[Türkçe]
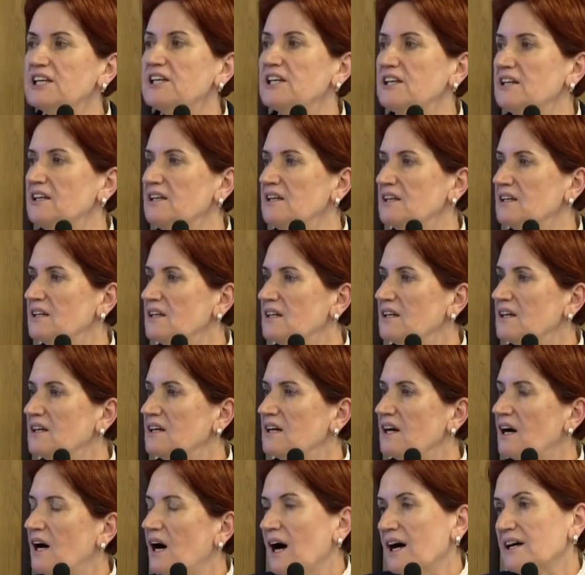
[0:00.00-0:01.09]
ki
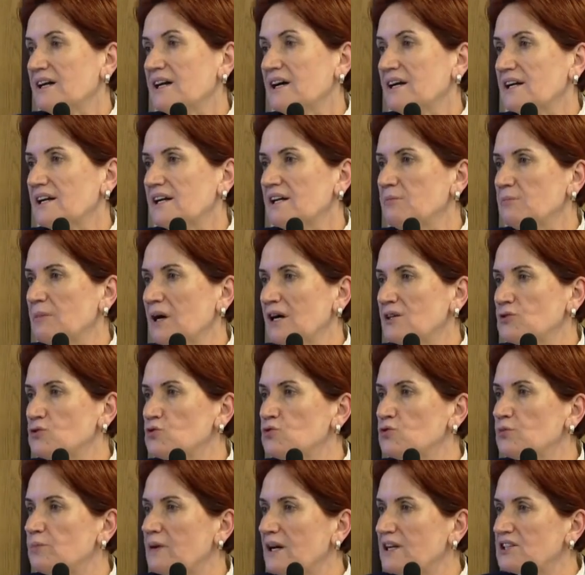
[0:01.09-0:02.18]
Ankara'yı
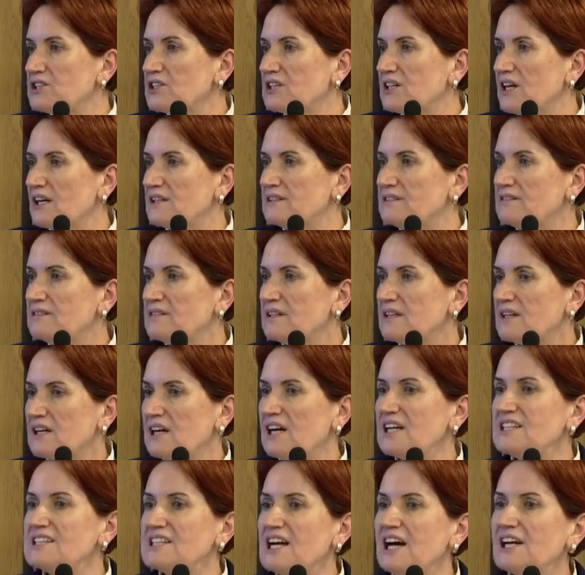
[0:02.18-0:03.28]
Mansur Başkan
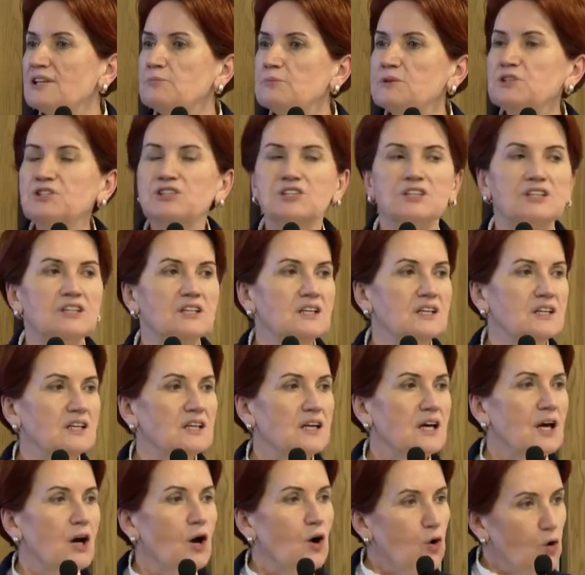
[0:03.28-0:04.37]
kazanmış ki
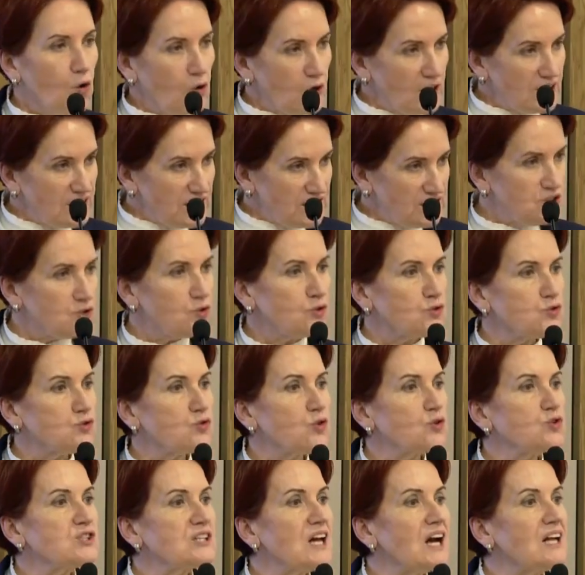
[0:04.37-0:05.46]
orada işte o
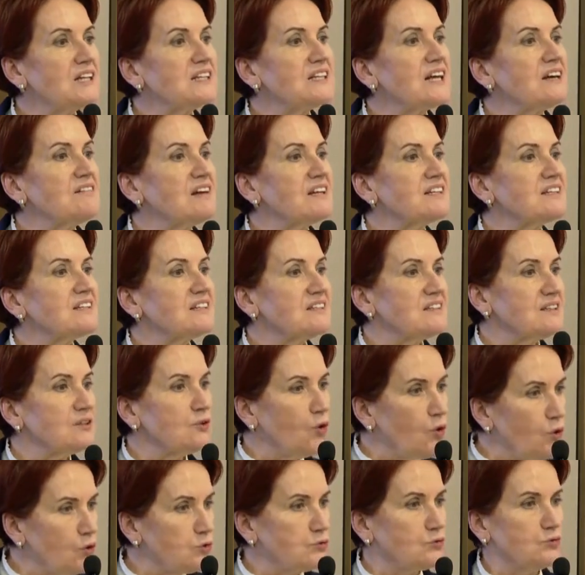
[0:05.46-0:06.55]
sosyal devletin ne
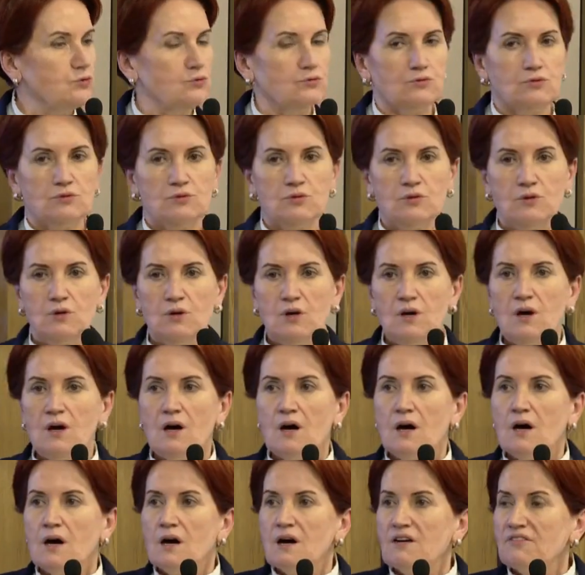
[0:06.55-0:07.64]
olduğunu,
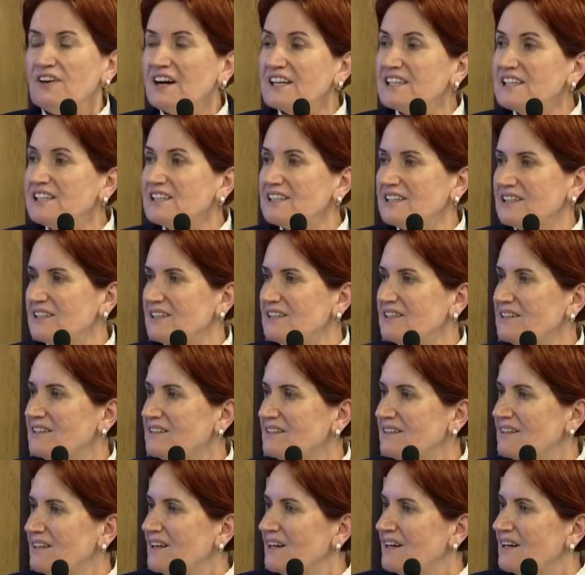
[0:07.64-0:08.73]

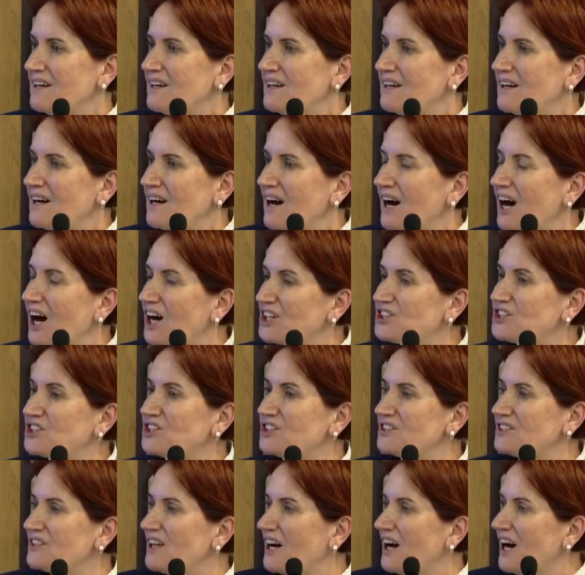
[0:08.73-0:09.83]
fakirin,
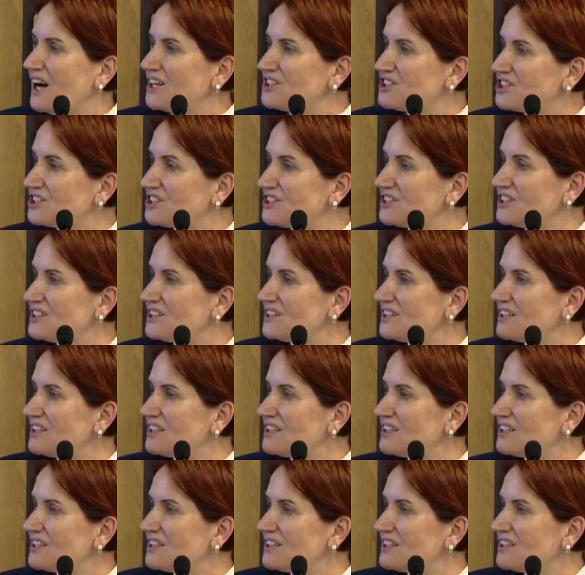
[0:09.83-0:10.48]
açın, açığın